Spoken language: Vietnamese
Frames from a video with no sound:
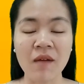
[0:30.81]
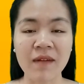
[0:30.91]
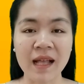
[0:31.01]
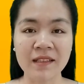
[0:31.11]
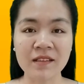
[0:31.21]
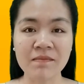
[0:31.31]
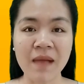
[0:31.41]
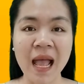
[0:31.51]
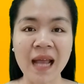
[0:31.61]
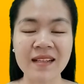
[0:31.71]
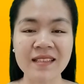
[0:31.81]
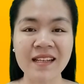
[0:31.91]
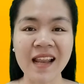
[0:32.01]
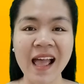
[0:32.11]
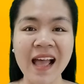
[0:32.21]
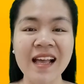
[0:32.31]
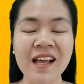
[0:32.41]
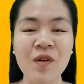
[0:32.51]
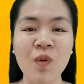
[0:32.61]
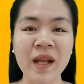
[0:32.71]
Và thứ ba đó chính là
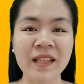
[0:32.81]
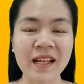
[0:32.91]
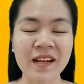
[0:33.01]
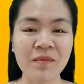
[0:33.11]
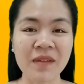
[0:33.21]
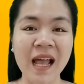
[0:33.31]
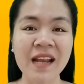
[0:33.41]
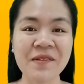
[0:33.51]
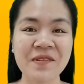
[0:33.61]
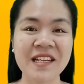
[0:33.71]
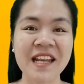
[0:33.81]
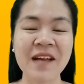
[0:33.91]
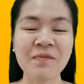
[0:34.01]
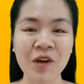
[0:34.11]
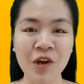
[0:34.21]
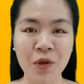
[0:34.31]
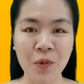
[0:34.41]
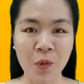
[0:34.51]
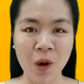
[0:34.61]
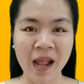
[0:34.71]
khoai tây đông đá điều trị nám có
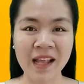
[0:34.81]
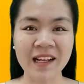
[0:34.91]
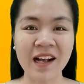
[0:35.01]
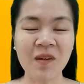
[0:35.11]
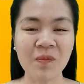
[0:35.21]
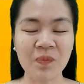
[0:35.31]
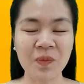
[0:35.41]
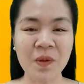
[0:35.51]
hiệu quả hay không.